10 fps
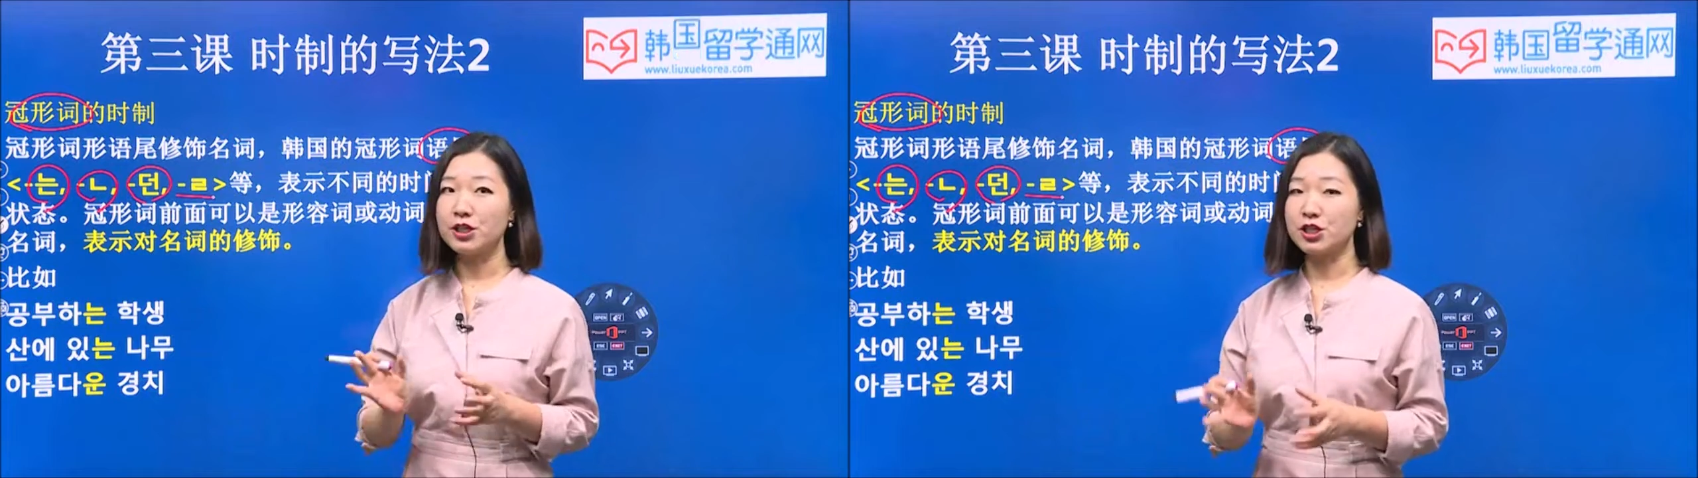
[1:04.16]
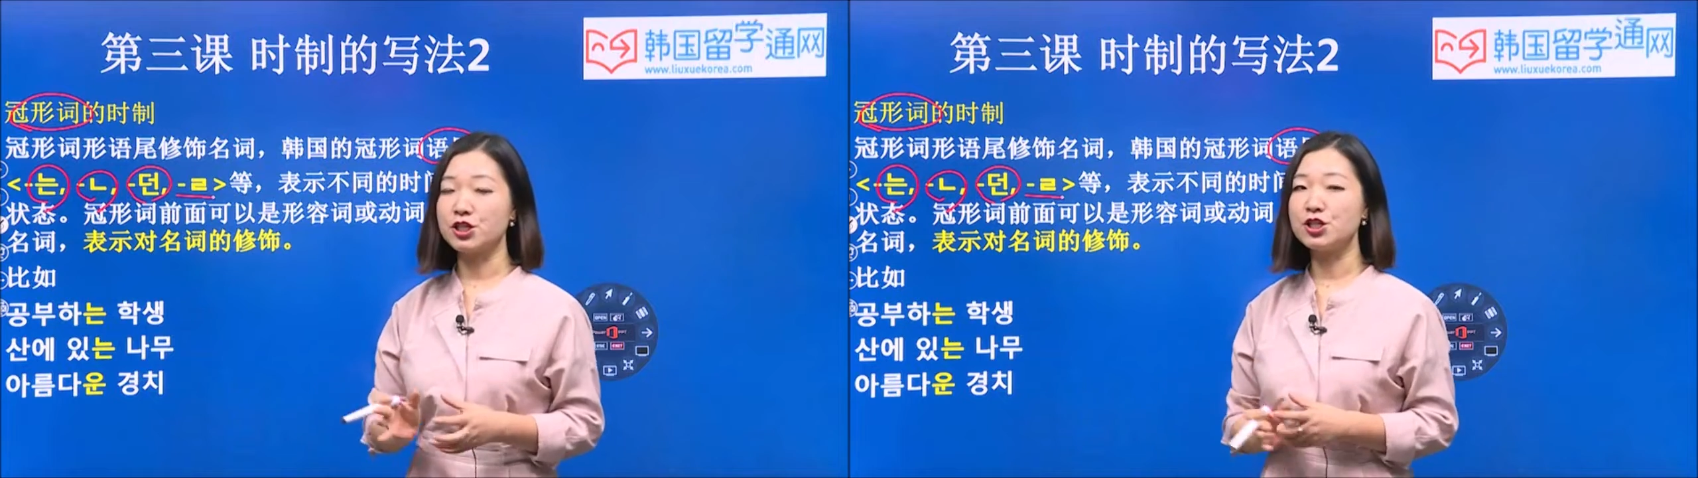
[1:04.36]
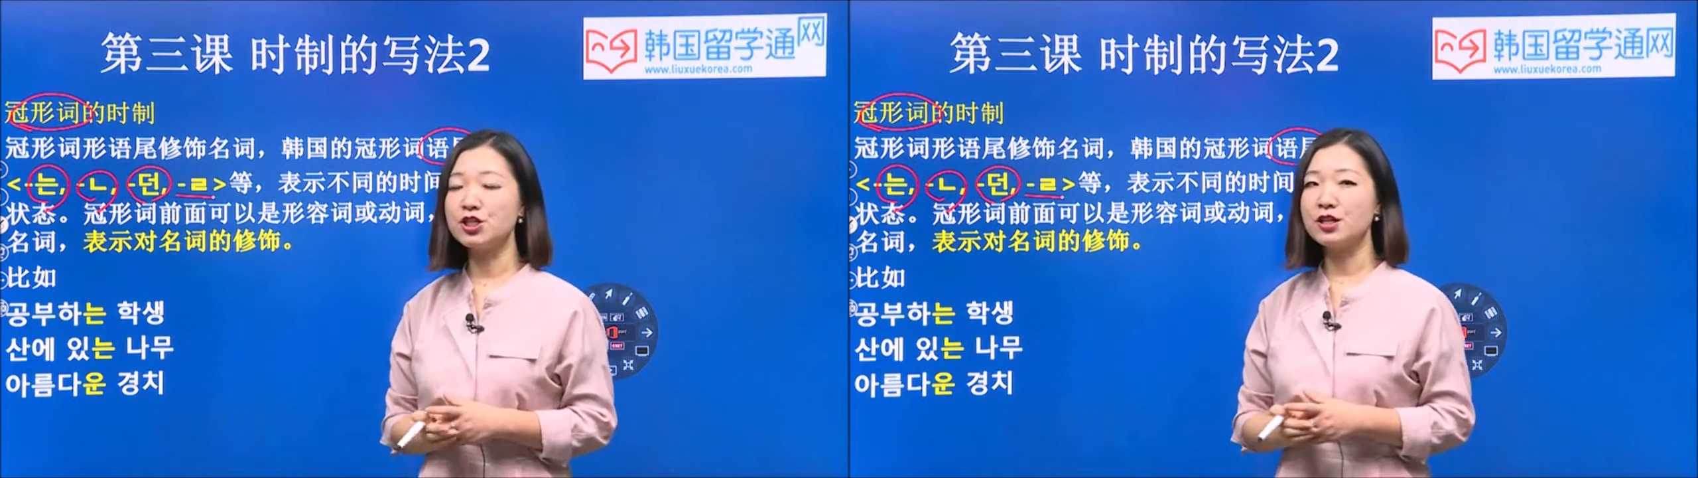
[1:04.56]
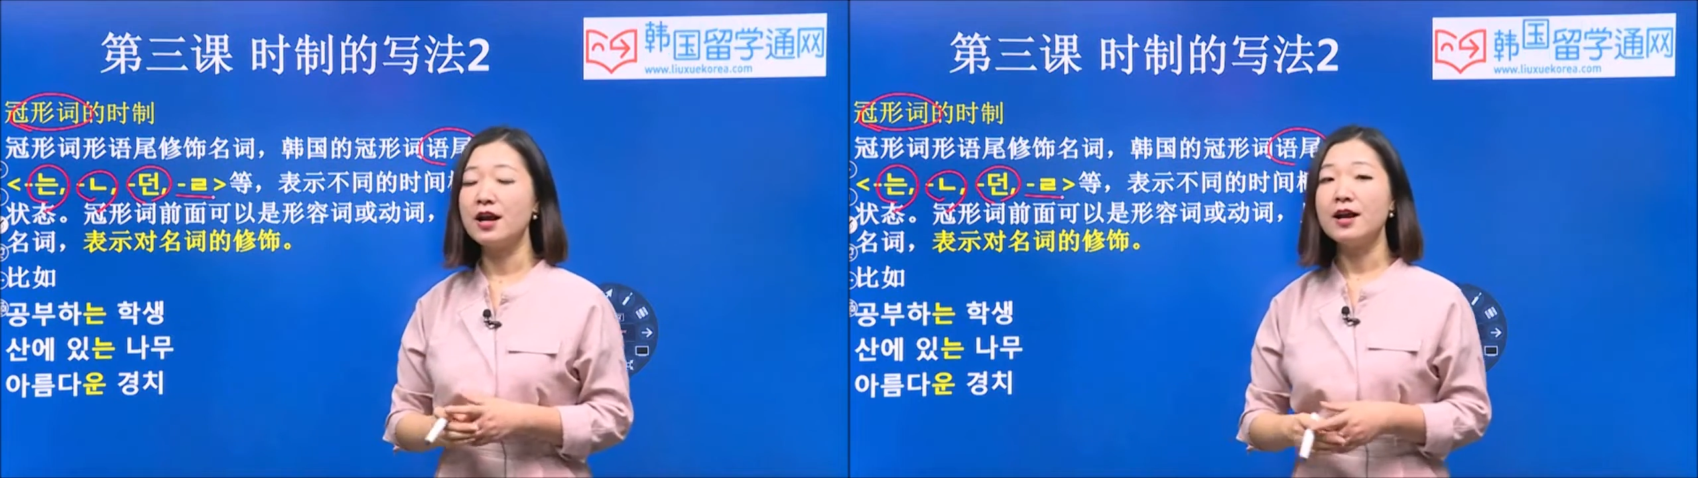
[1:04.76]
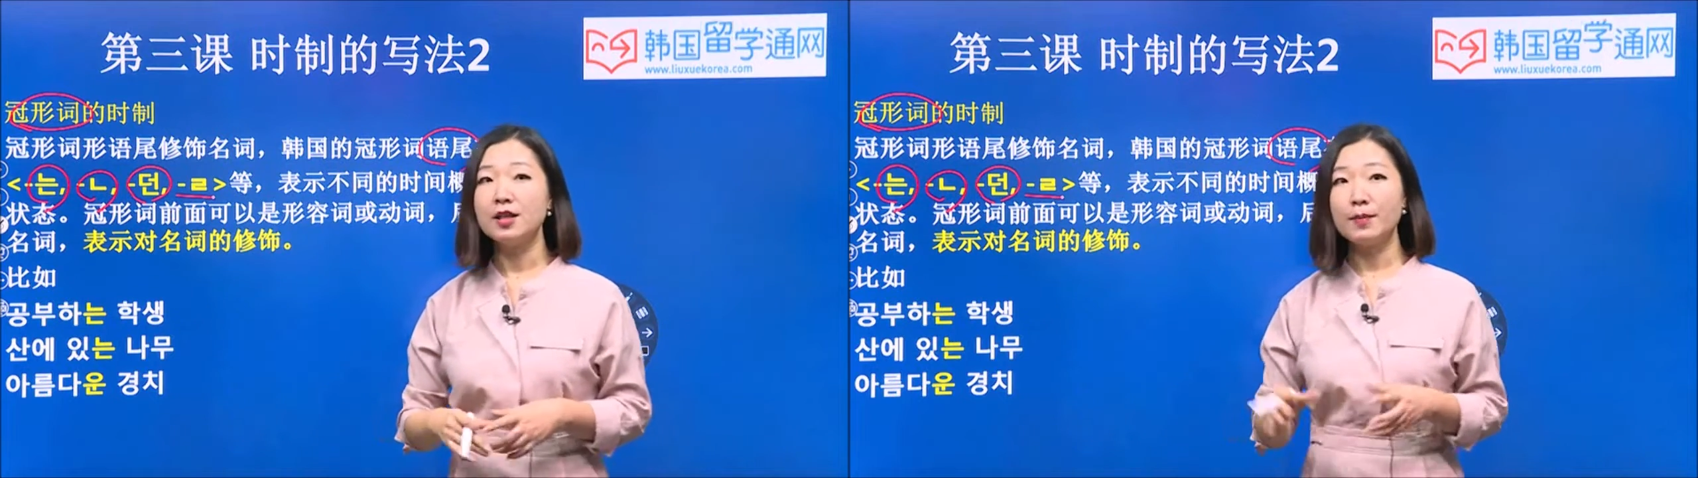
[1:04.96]
的实质。
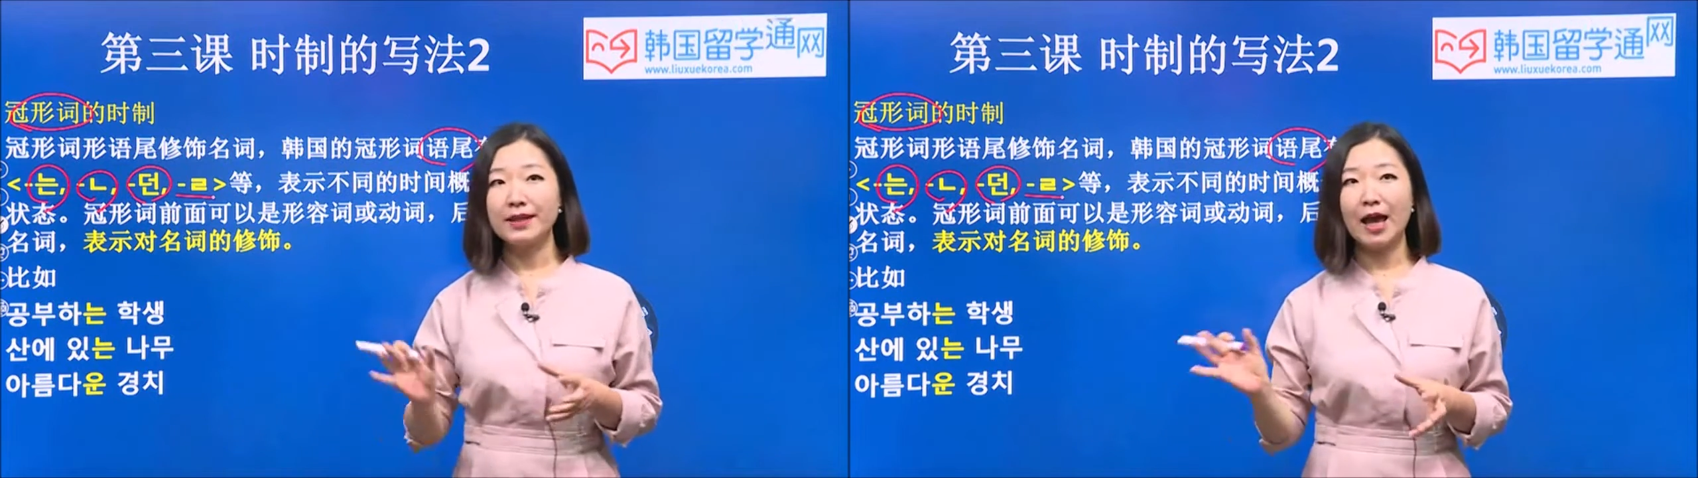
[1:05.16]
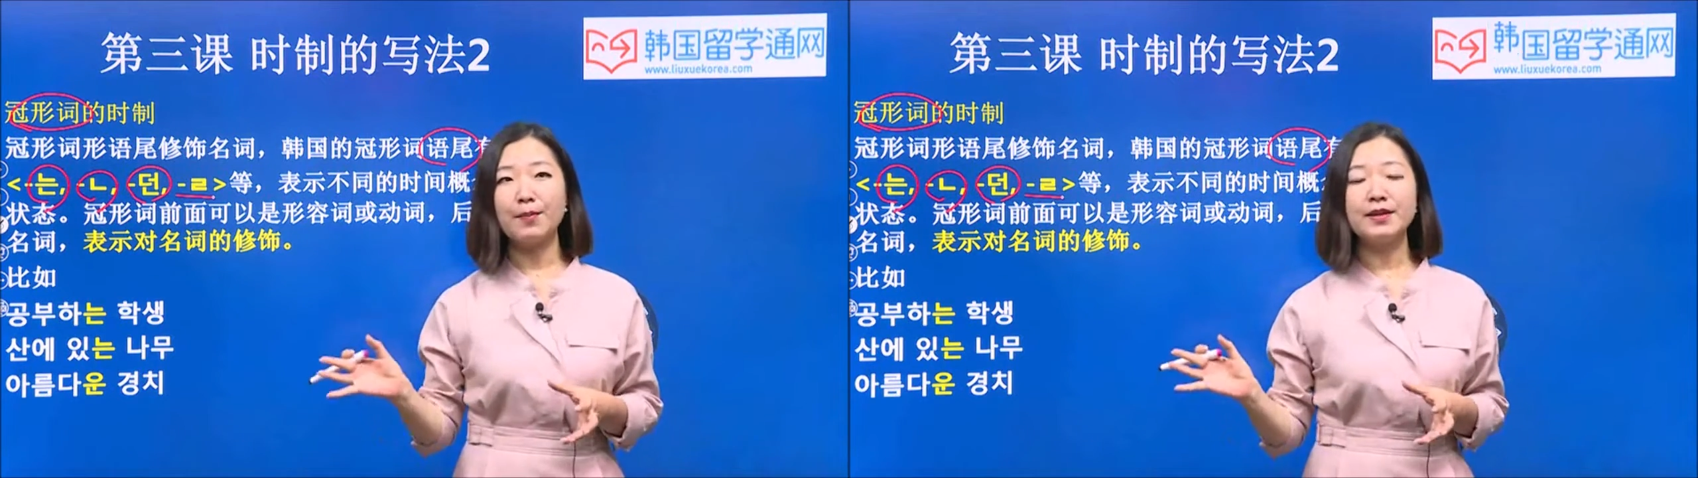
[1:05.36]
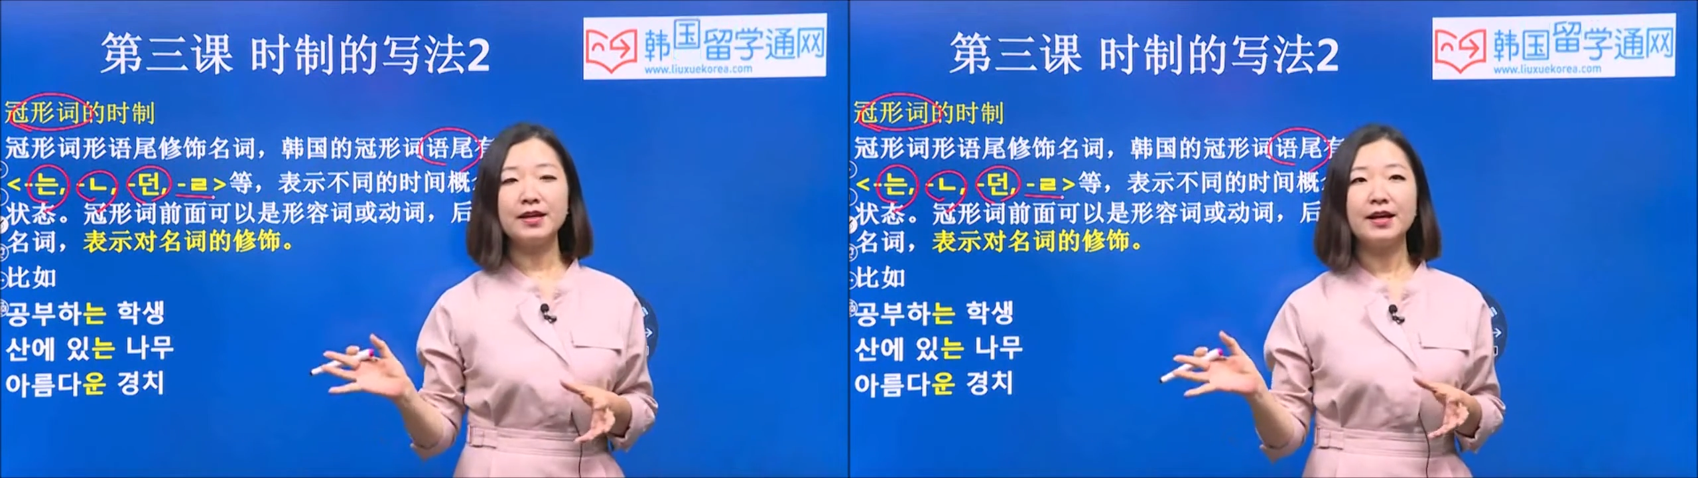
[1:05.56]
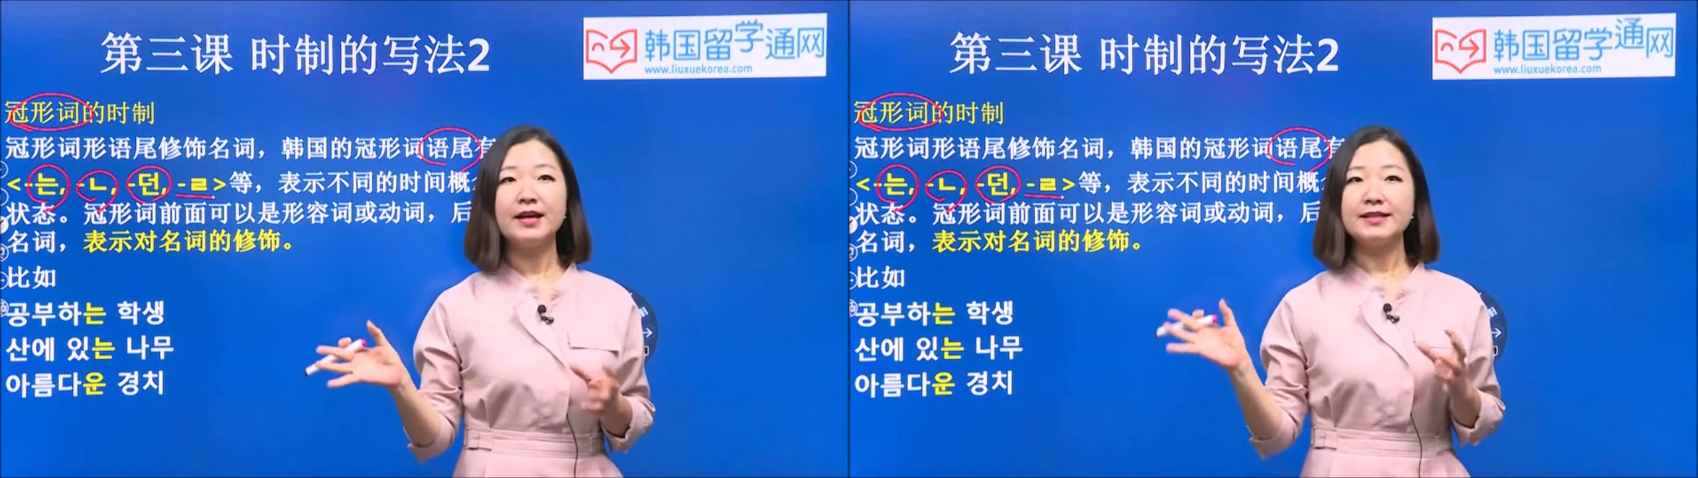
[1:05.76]
那么它们呢，